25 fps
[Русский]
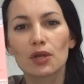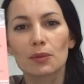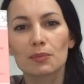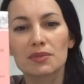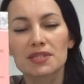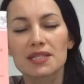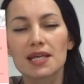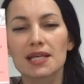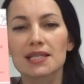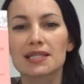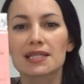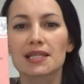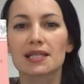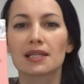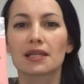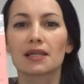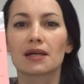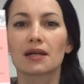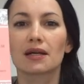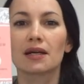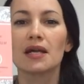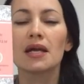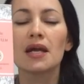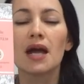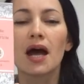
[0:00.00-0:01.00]

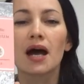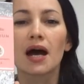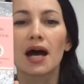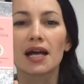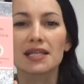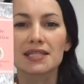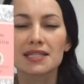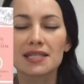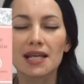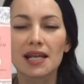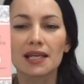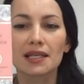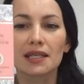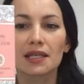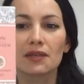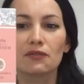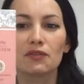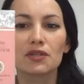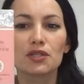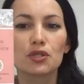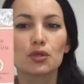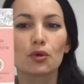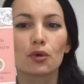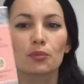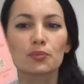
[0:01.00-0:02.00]
обязательно отдельный
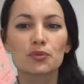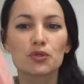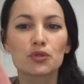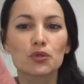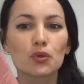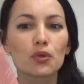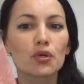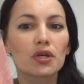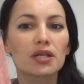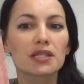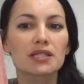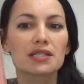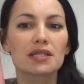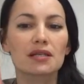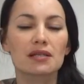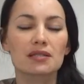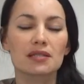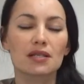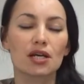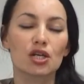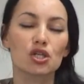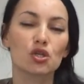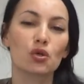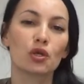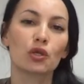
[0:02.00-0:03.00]
видеообзор, где
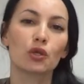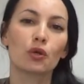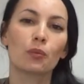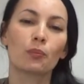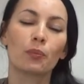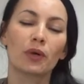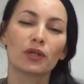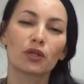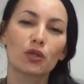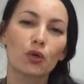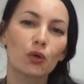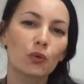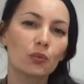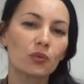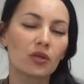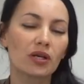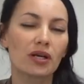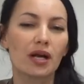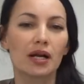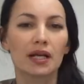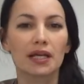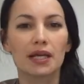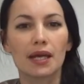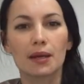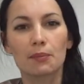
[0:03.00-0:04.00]
расскажу о нем подробно,
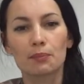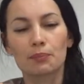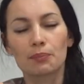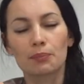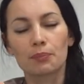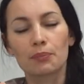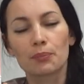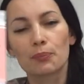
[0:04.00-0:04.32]
как я им